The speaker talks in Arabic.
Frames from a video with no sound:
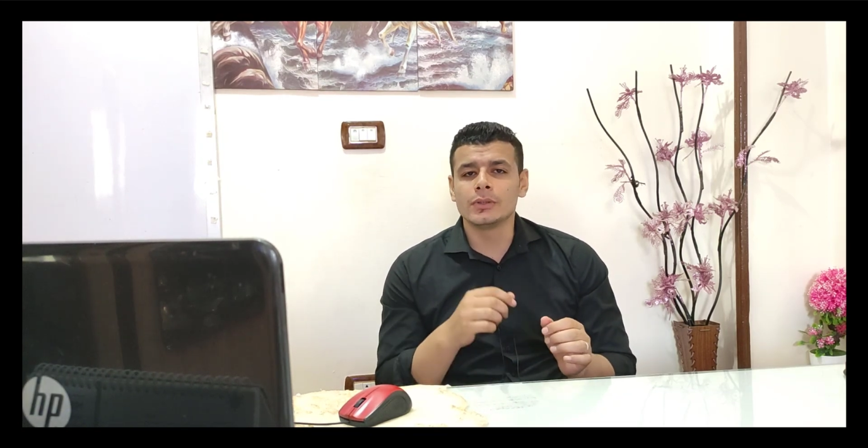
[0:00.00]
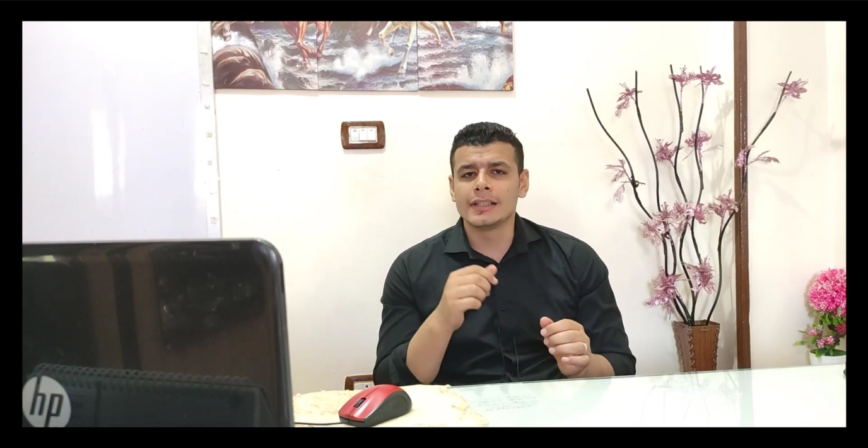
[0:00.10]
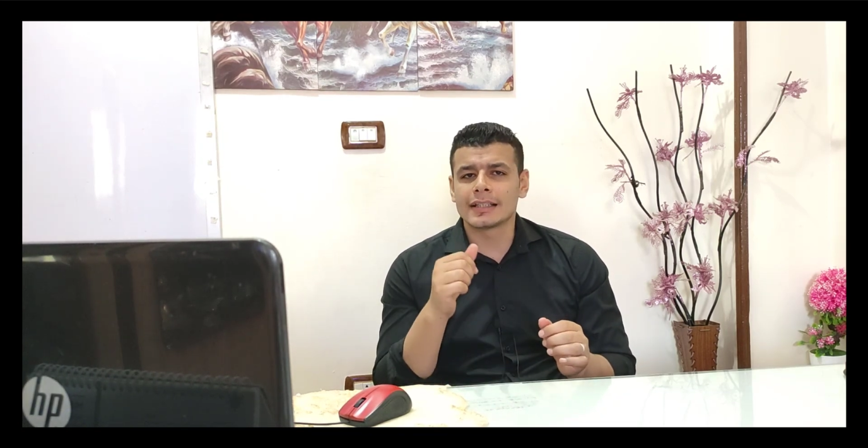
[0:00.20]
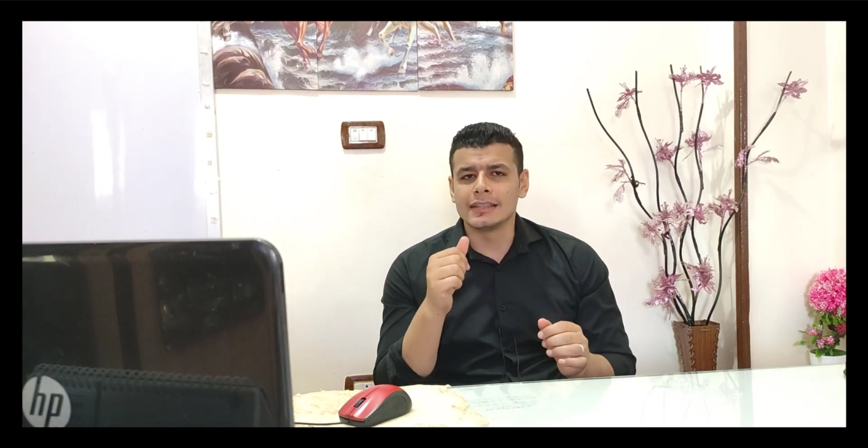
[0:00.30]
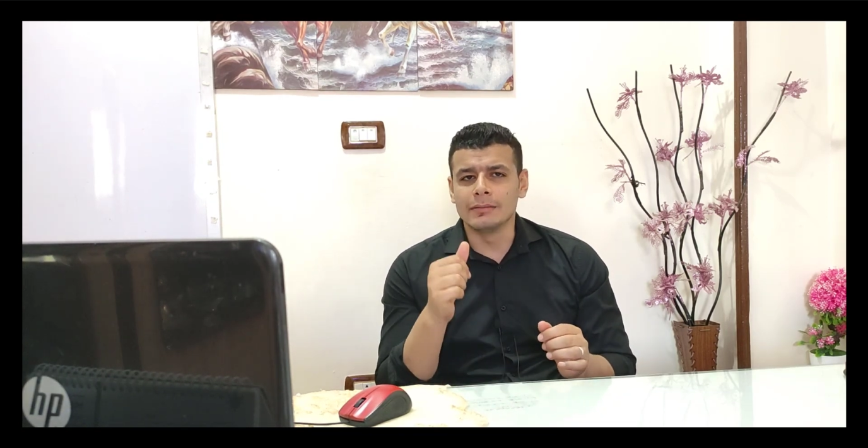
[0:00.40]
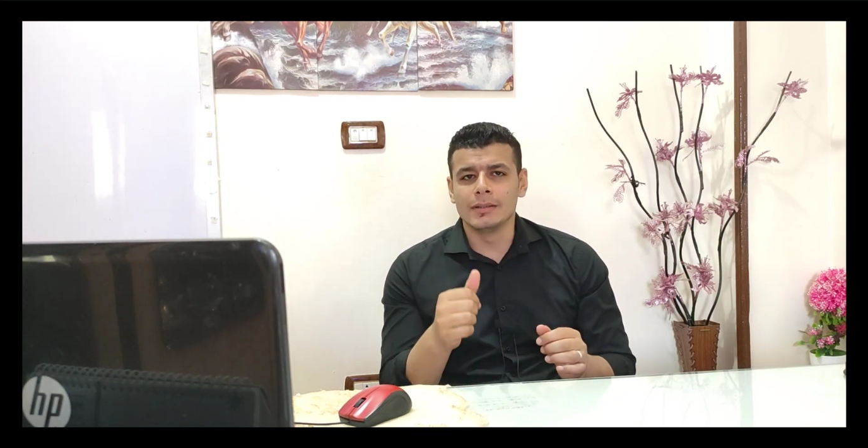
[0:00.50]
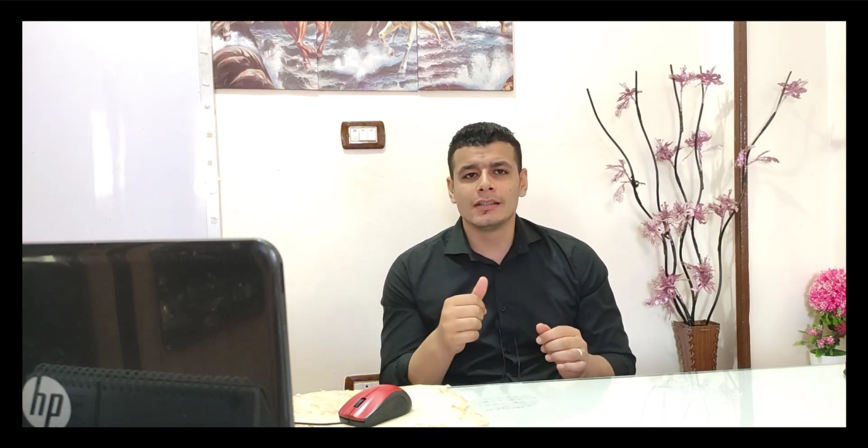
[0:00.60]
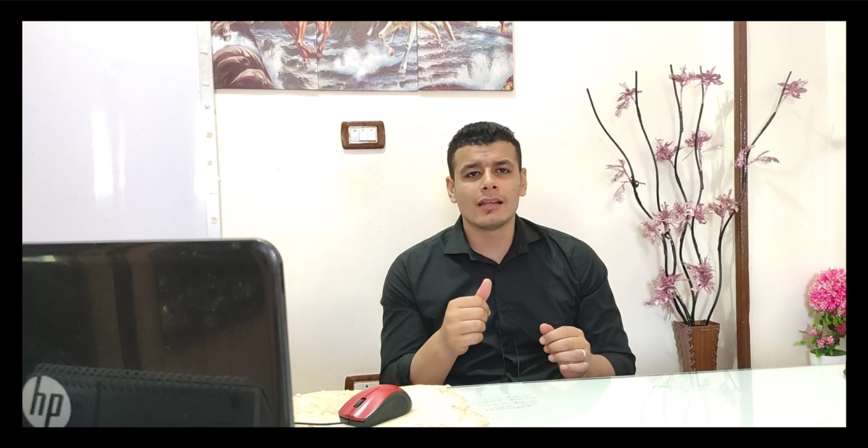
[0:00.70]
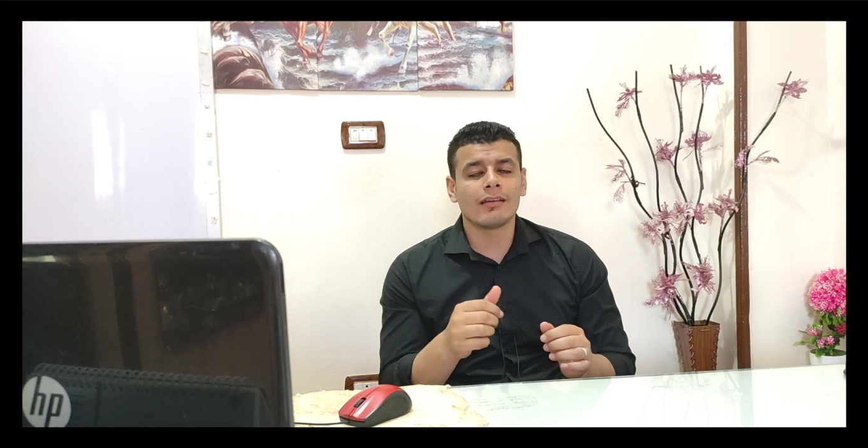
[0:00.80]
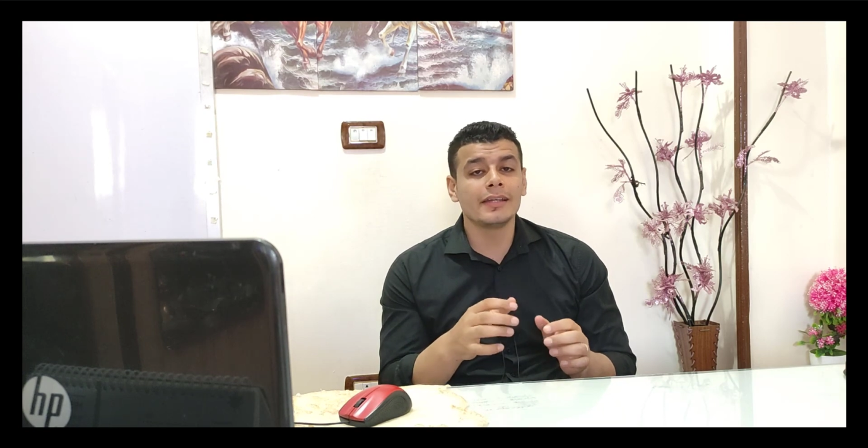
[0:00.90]
إنك تعمل
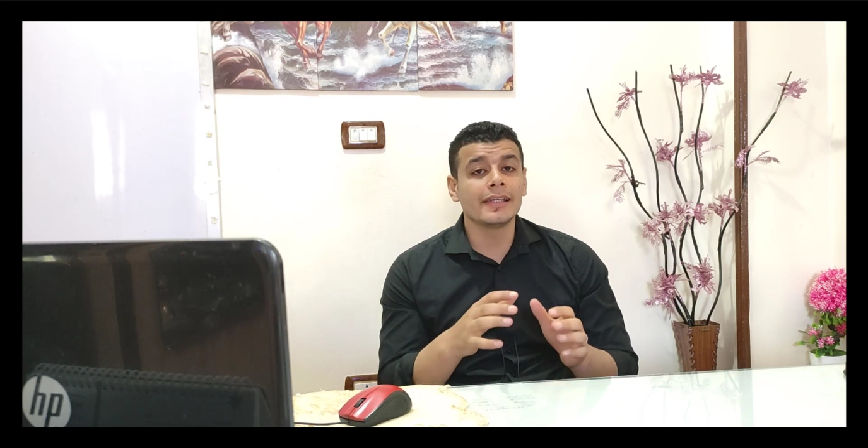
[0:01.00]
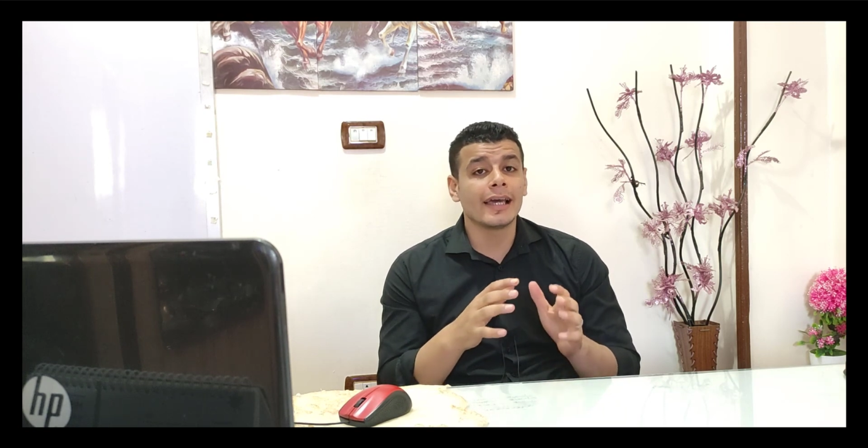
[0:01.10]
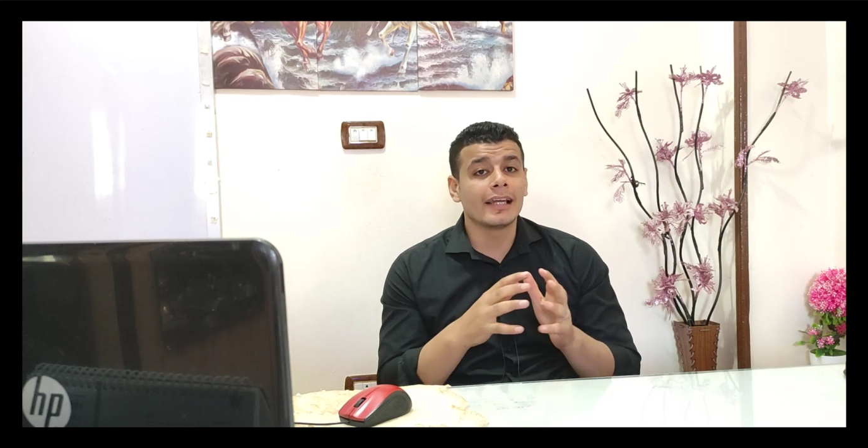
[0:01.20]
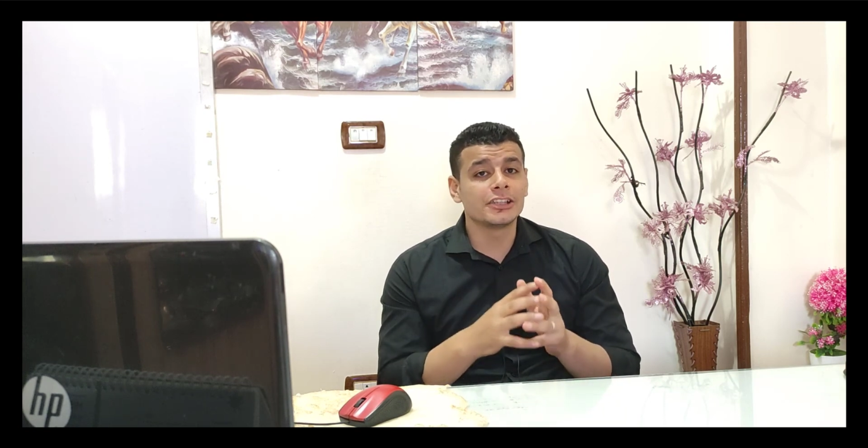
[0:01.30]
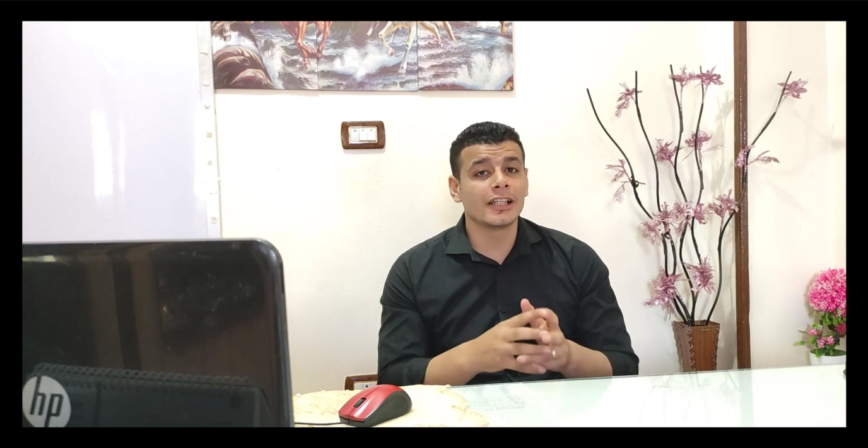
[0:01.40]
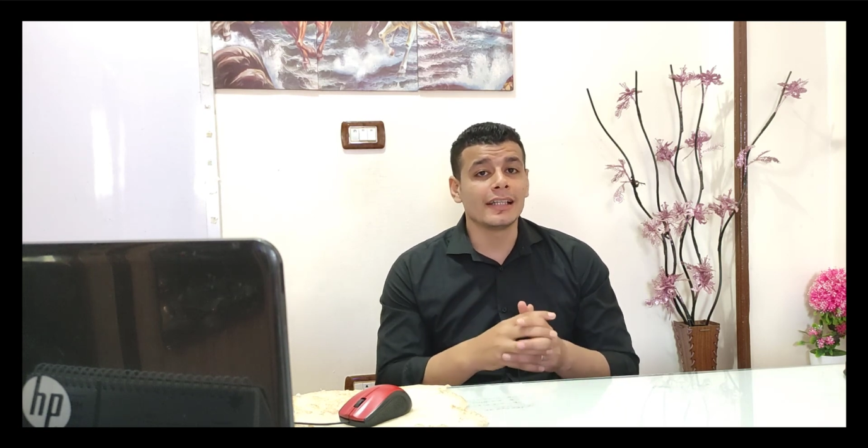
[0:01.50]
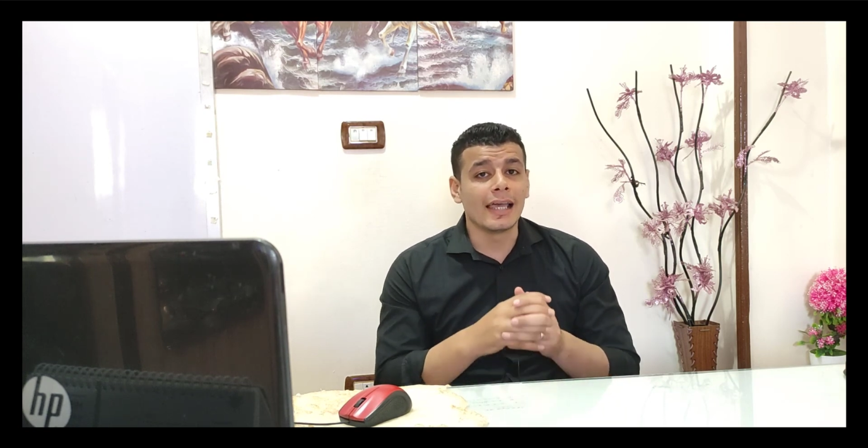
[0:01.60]
لنا لايك علشان